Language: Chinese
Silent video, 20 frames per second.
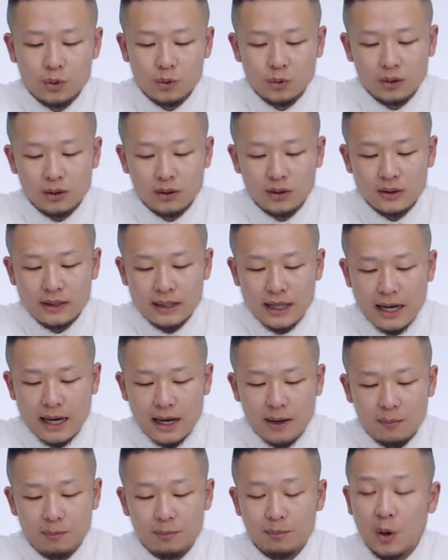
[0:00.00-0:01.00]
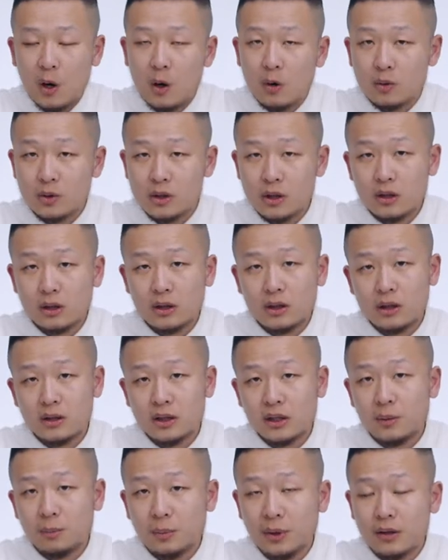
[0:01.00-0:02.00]
觉得在保证了
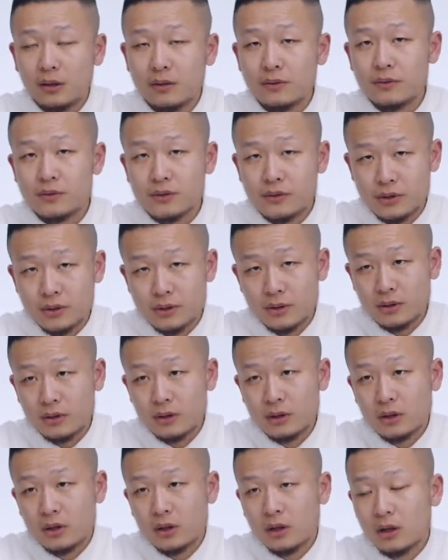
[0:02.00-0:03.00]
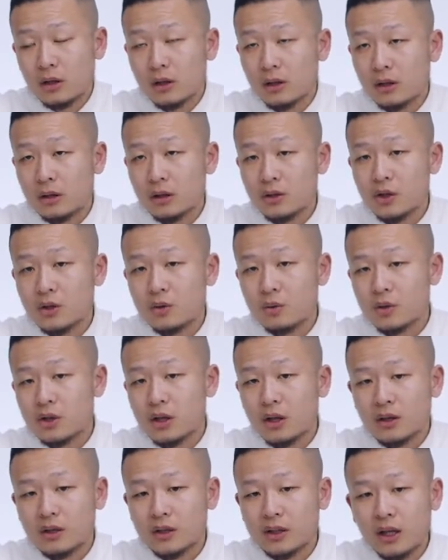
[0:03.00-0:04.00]
这个品质和这种
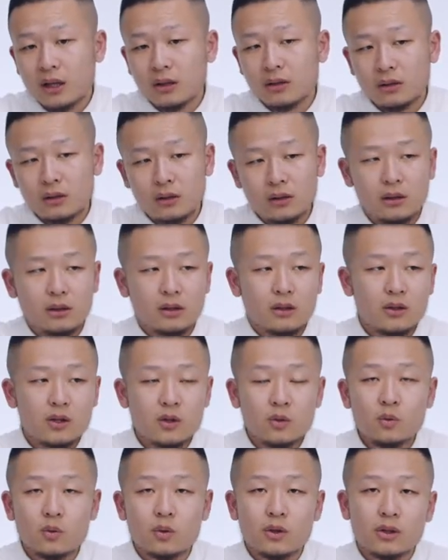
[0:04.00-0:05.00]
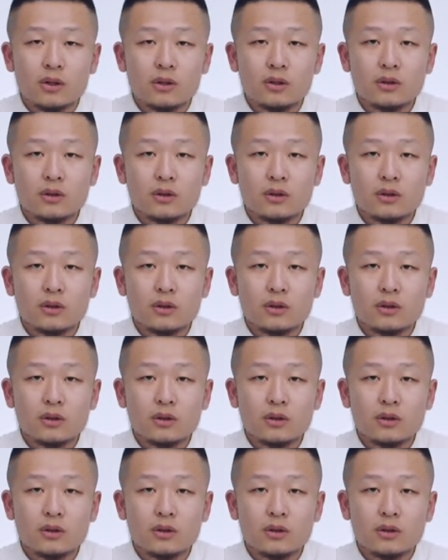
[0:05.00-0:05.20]
成像的素质